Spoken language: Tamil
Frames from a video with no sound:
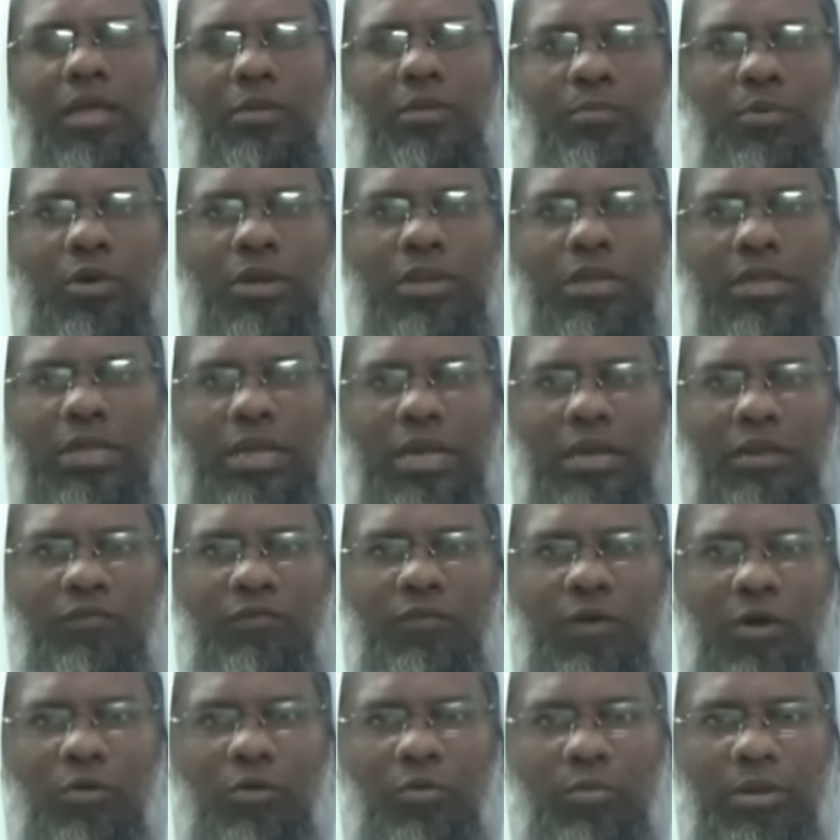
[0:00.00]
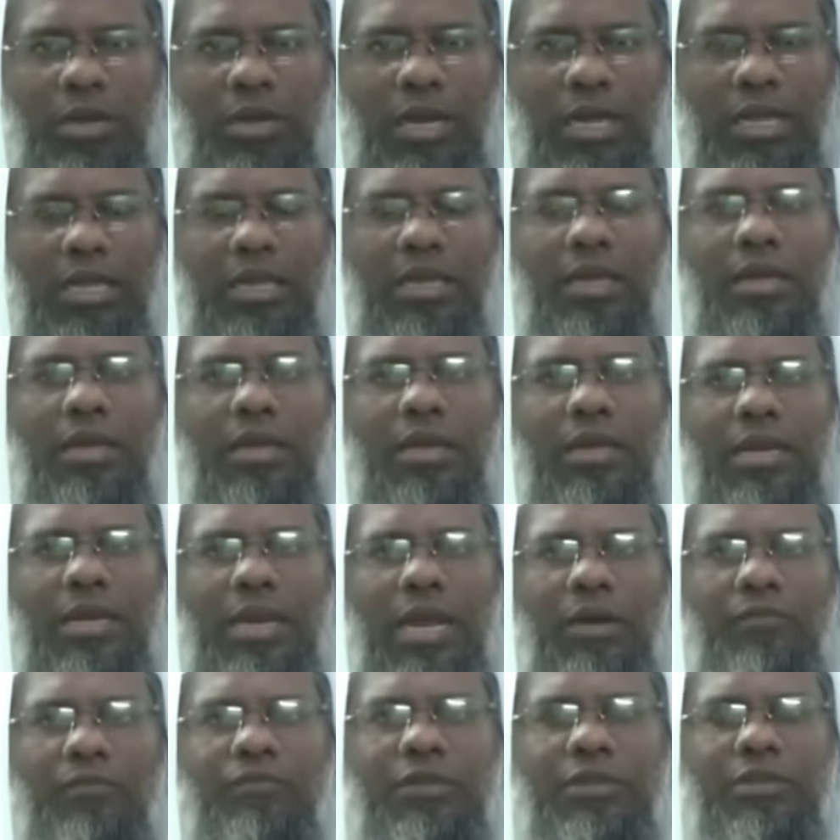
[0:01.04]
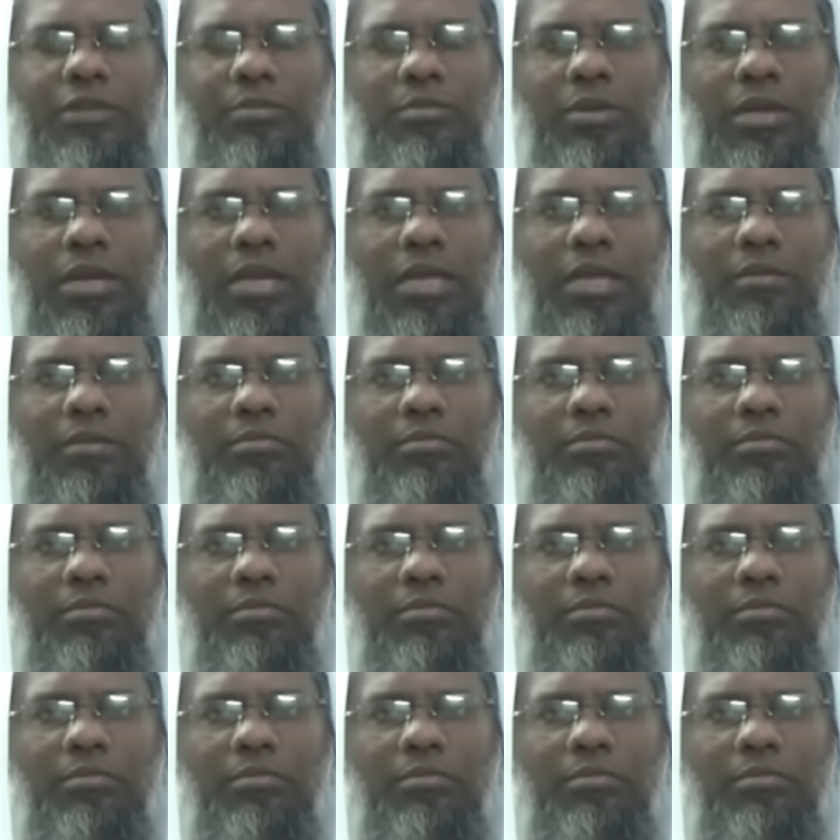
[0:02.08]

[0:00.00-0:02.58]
இப்பொழுது ஹலீஃபாவும் இல்லை ஹிலாஃபத்தும் இல்லை